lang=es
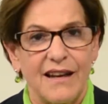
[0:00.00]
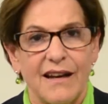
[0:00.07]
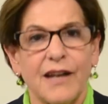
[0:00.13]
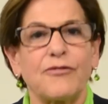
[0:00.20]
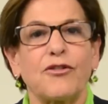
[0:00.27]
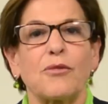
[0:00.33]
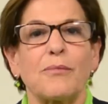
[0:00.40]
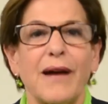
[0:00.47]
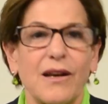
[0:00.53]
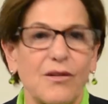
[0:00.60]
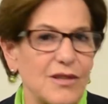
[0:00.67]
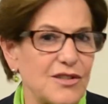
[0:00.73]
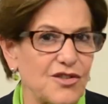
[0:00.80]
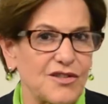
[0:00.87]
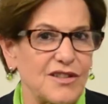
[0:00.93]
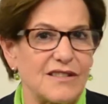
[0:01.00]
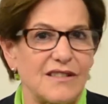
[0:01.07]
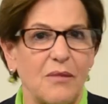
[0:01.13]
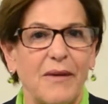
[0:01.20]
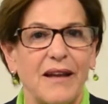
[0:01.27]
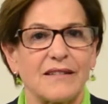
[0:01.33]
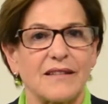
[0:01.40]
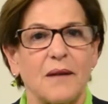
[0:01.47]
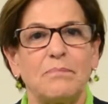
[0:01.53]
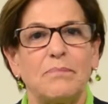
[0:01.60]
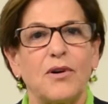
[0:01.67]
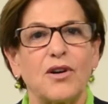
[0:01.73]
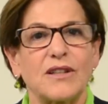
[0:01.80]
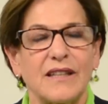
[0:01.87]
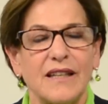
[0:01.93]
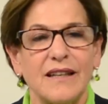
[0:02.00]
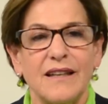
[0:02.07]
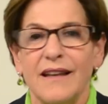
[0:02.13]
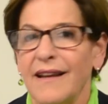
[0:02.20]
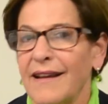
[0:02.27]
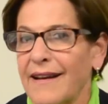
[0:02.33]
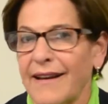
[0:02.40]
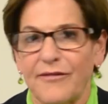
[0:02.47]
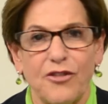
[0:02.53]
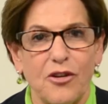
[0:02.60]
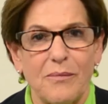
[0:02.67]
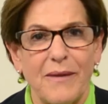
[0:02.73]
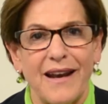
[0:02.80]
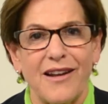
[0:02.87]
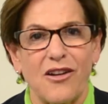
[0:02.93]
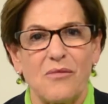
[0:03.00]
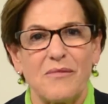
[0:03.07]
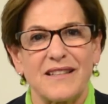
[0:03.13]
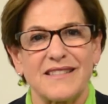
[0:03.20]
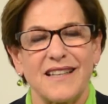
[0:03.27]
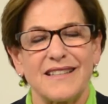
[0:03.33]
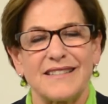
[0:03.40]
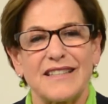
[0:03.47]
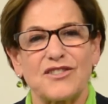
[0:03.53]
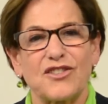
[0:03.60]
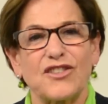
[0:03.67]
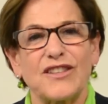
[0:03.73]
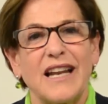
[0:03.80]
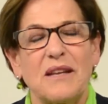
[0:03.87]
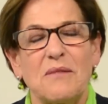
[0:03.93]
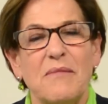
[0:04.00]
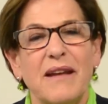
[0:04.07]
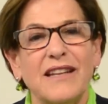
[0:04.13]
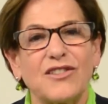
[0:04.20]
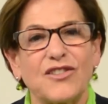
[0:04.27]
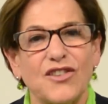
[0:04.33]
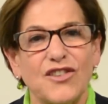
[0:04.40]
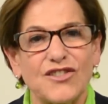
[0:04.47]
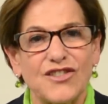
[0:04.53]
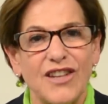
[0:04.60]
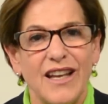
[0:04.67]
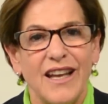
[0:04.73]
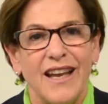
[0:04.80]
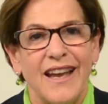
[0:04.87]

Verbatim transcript: Reformar nuestro sistema de transporte, reformar la comercialización de alimentos,